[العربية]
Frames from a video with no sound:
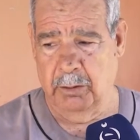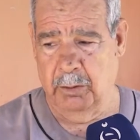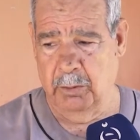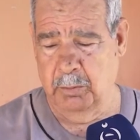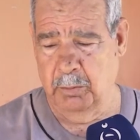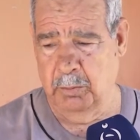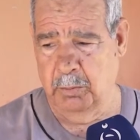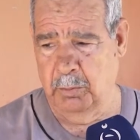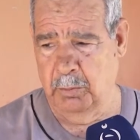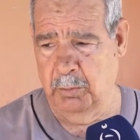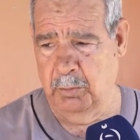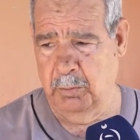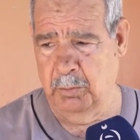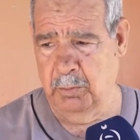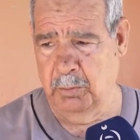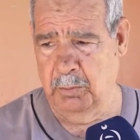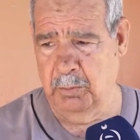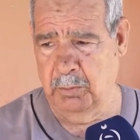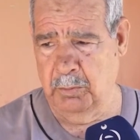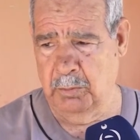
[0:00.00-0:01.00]

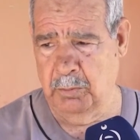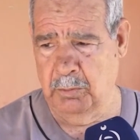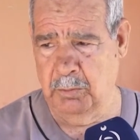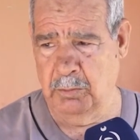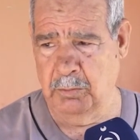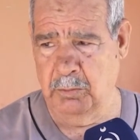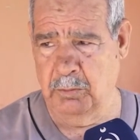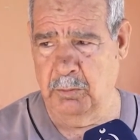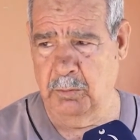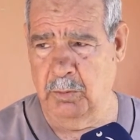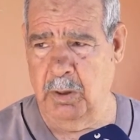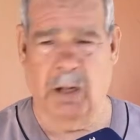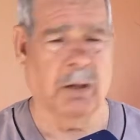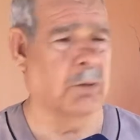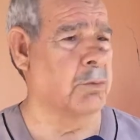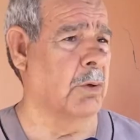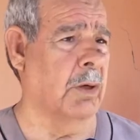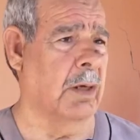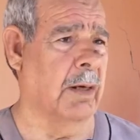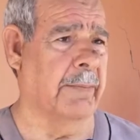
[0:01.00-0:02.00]

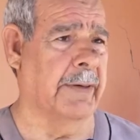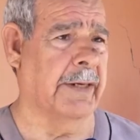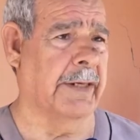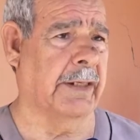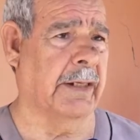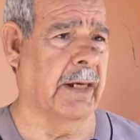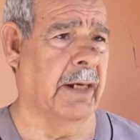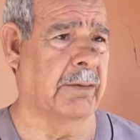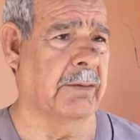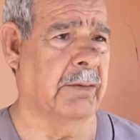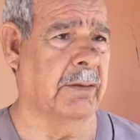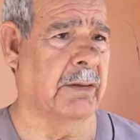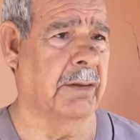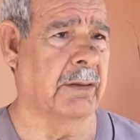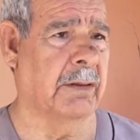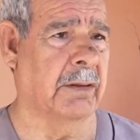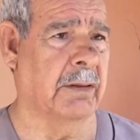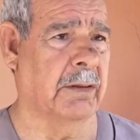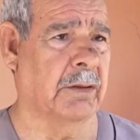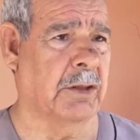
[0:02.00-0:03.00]
واخذوه الامريكان
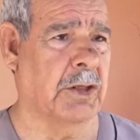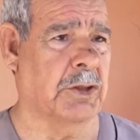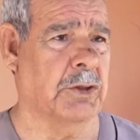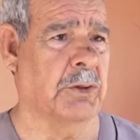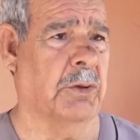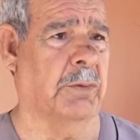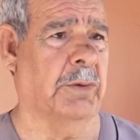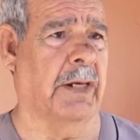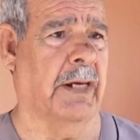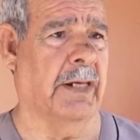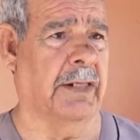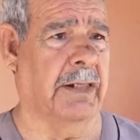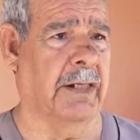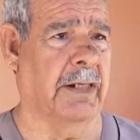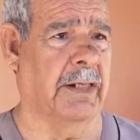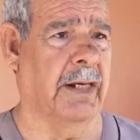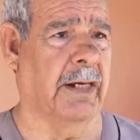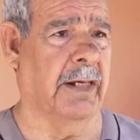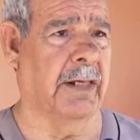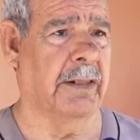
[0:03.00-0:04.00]
قشوا يا
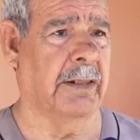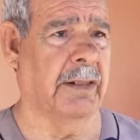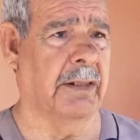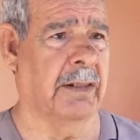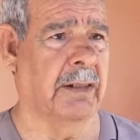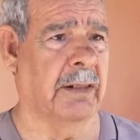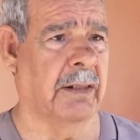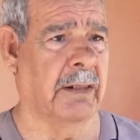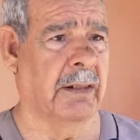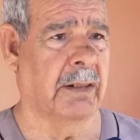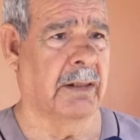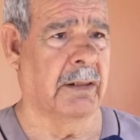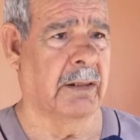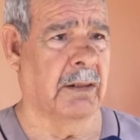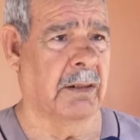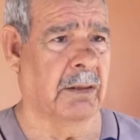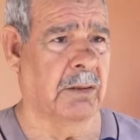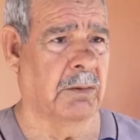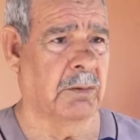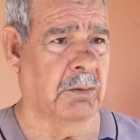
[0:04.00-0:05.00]
الدنيا هاي
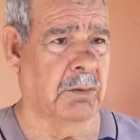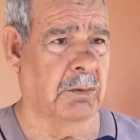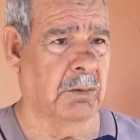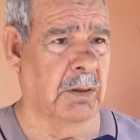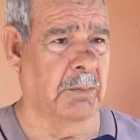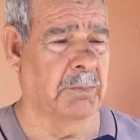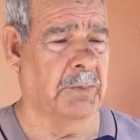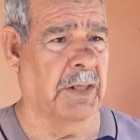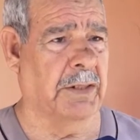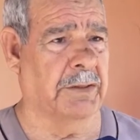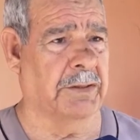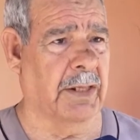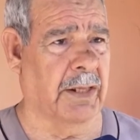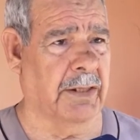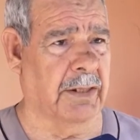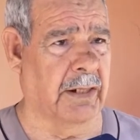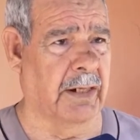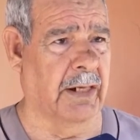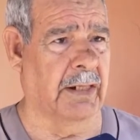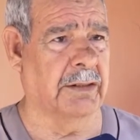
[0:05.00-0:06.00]
قمت
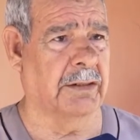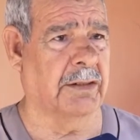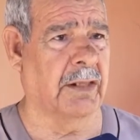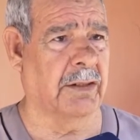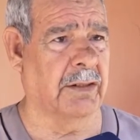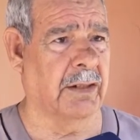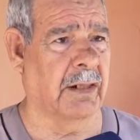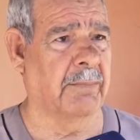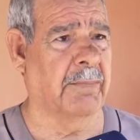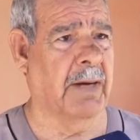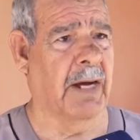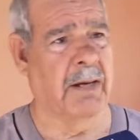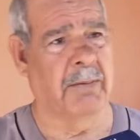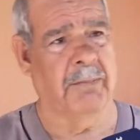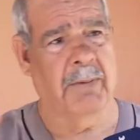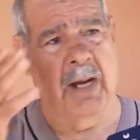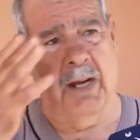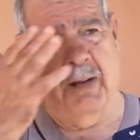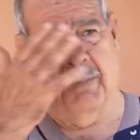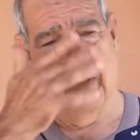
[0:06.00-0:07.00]
انتظره انتظره ما
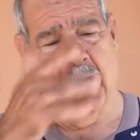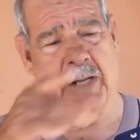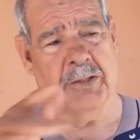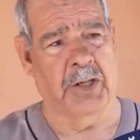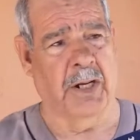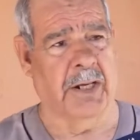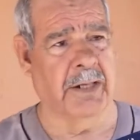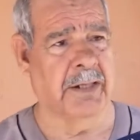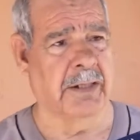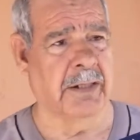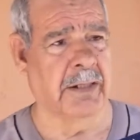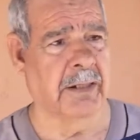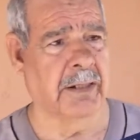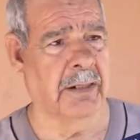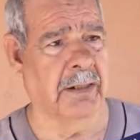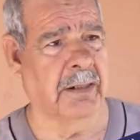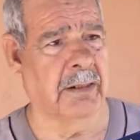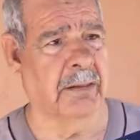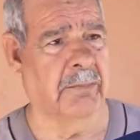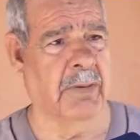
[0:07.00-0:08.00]
ما ما جاني
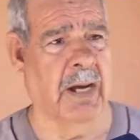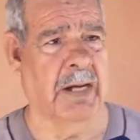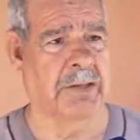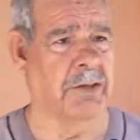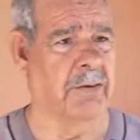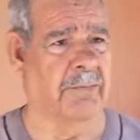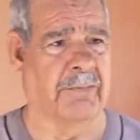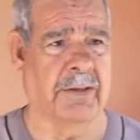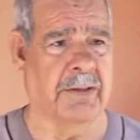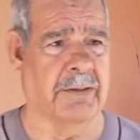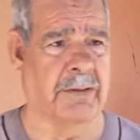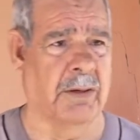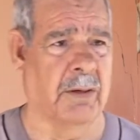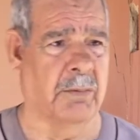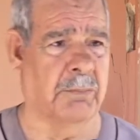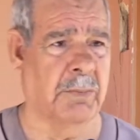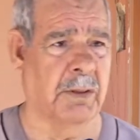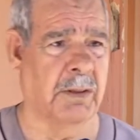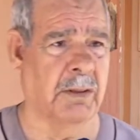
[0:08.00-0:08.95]
ما اجى فالنوب